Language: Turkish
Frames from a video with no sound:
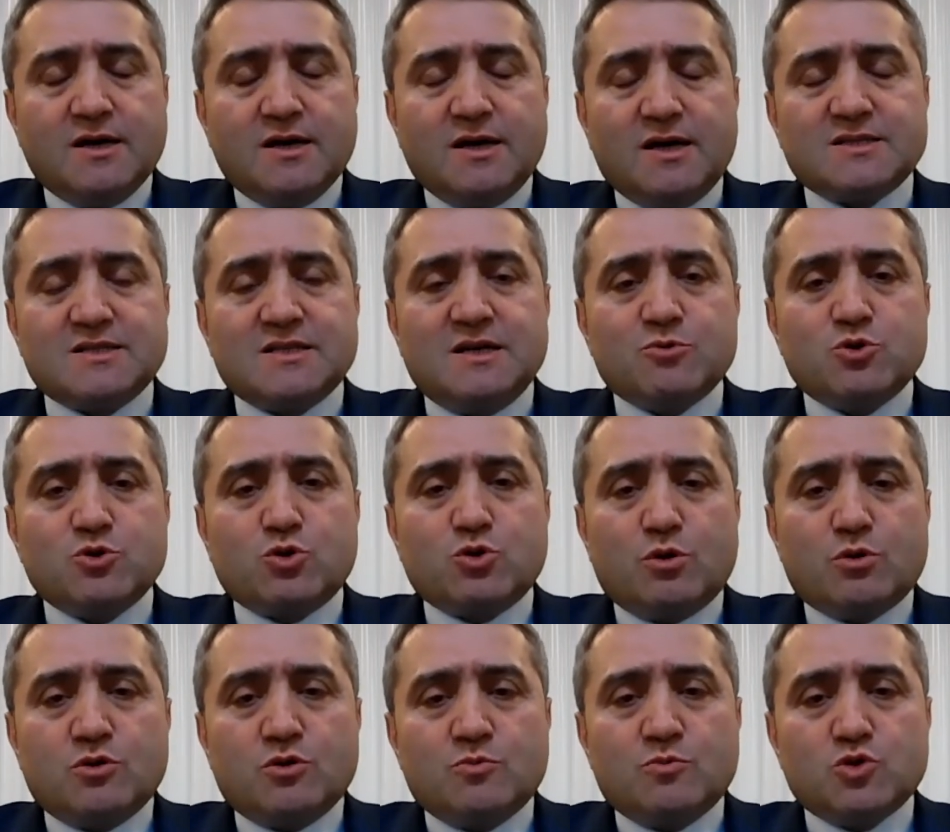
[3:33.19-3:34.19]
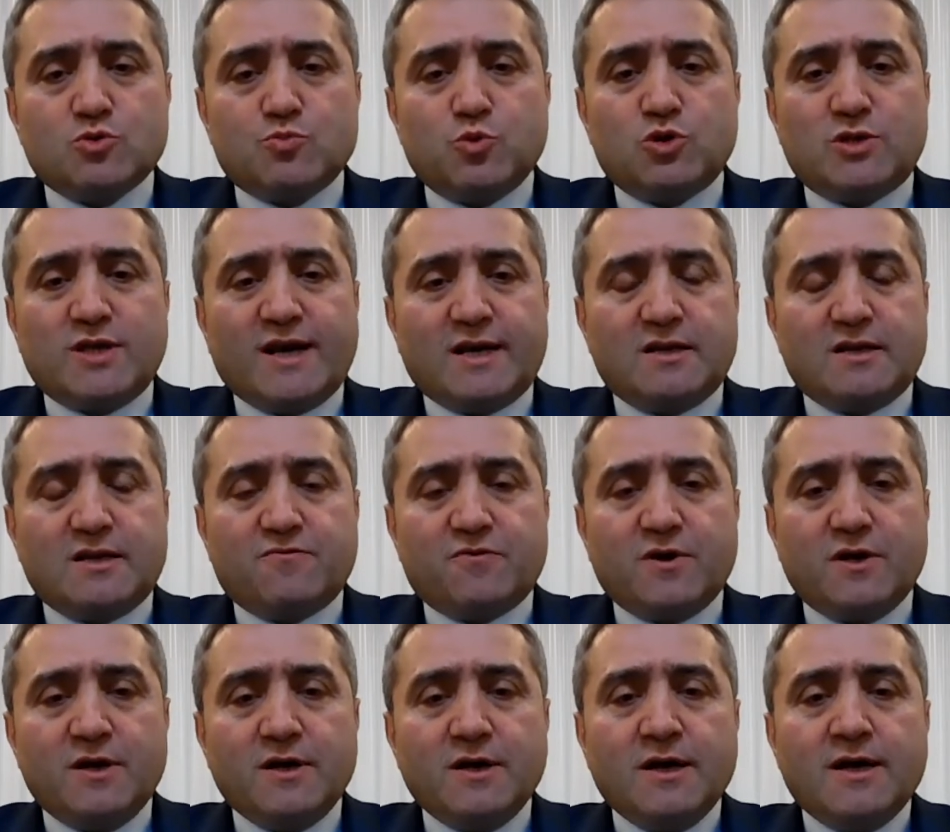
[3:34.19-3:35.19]
hazırlamış olduğumuz bu
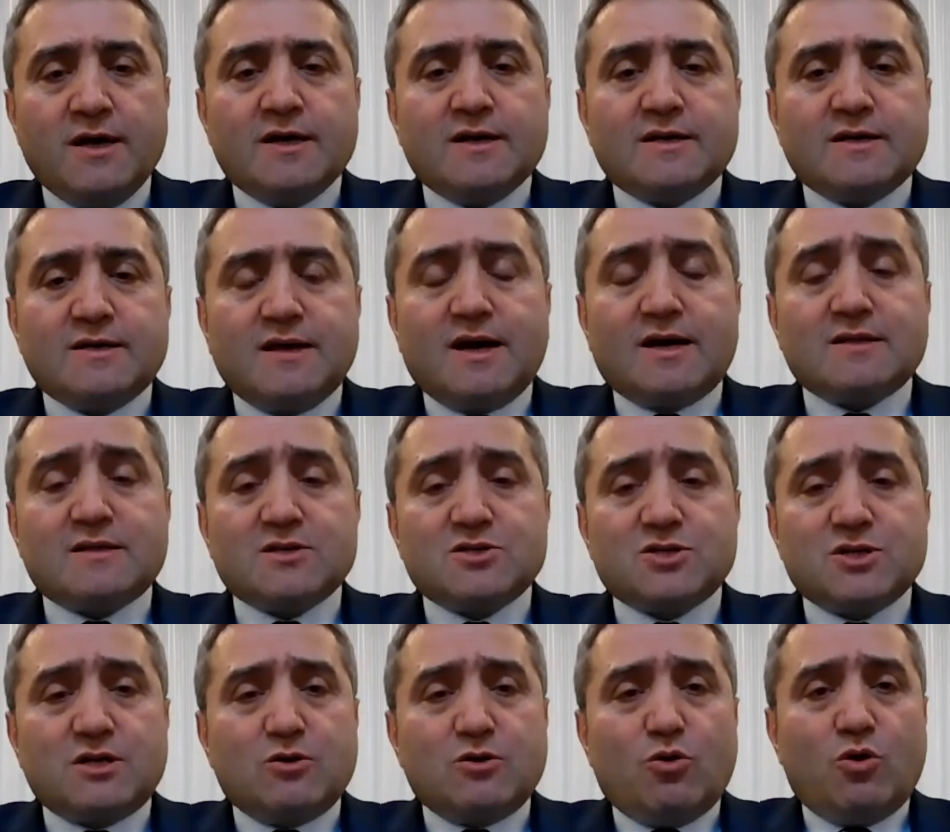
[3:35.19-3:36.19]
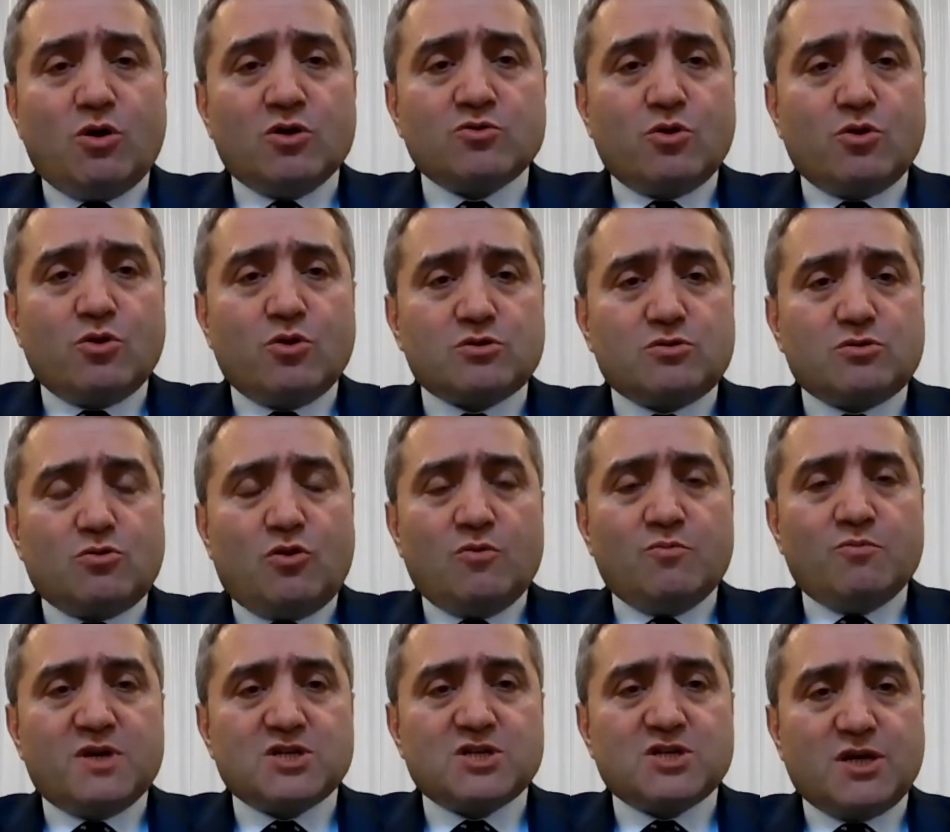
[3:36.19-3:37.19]
teklifi yaklaşık
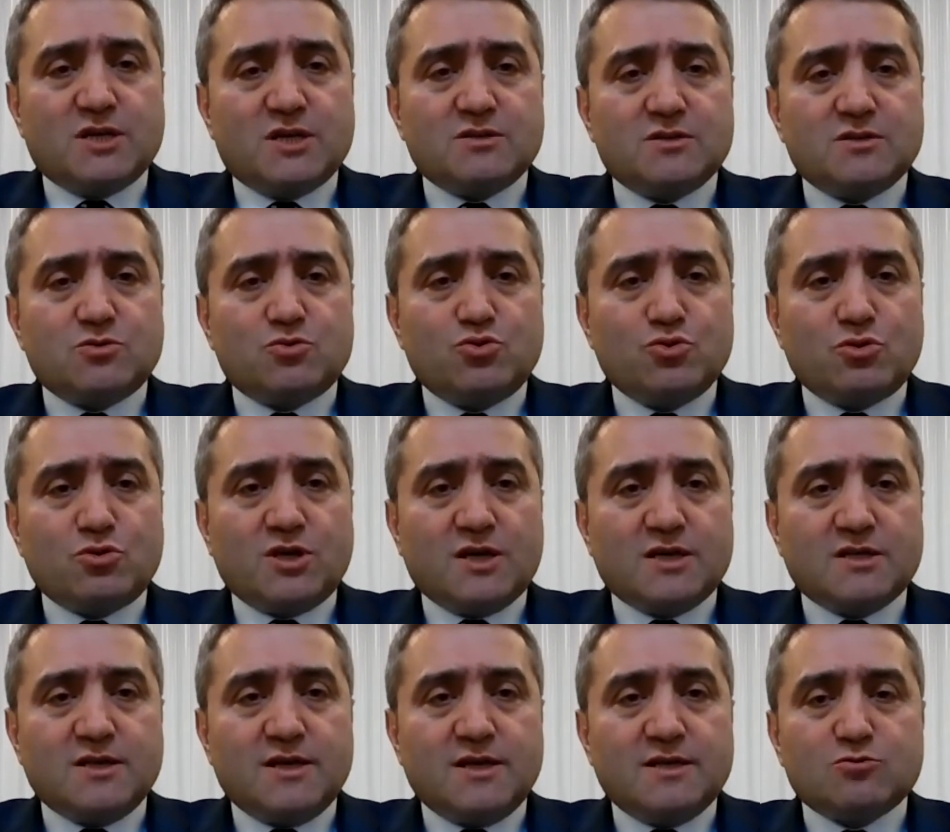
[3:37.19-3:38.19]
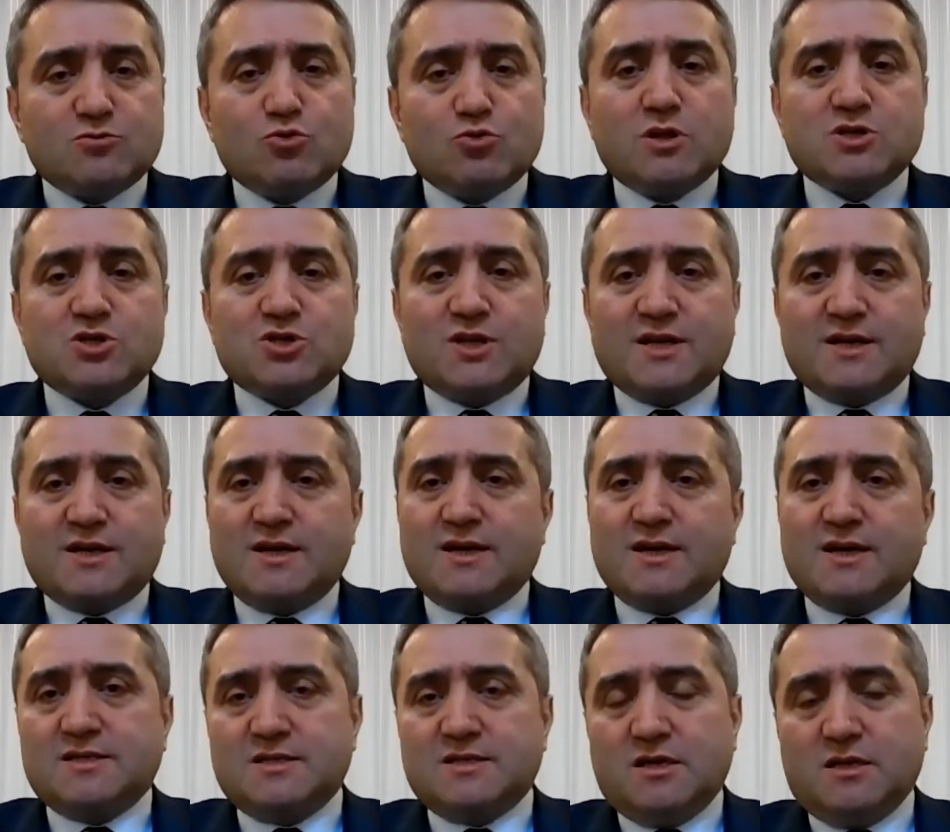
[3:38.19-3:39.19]
14-15 aydır Türkiye'de dolaşarak
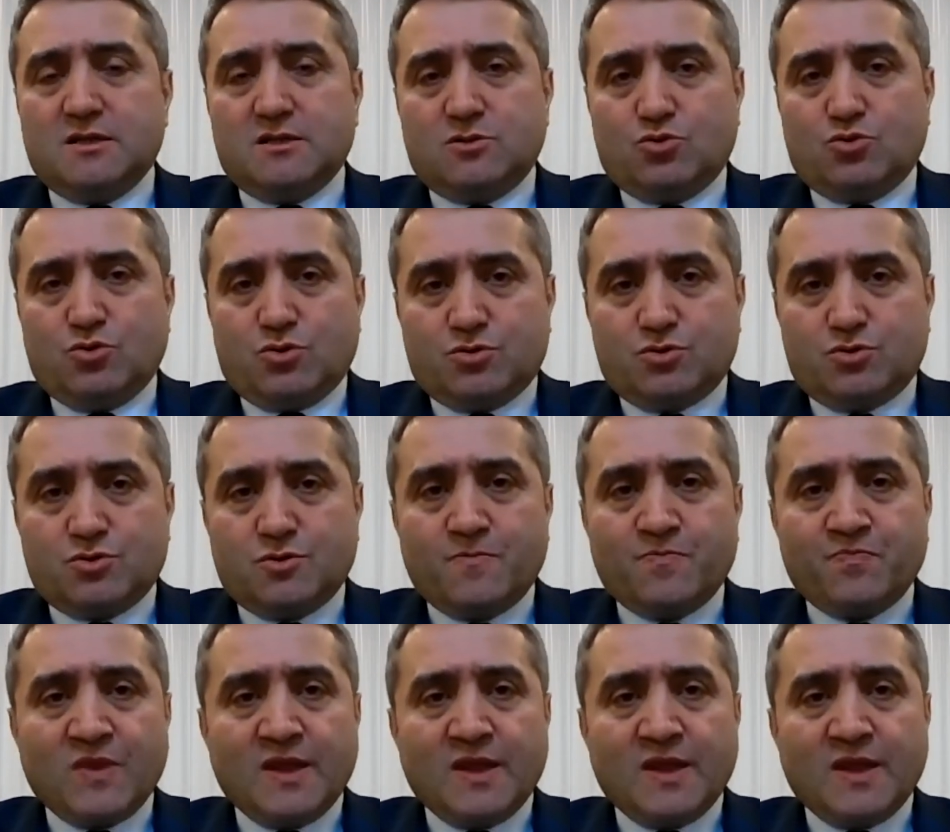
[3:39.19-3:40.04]
herkese anlatıyoruz.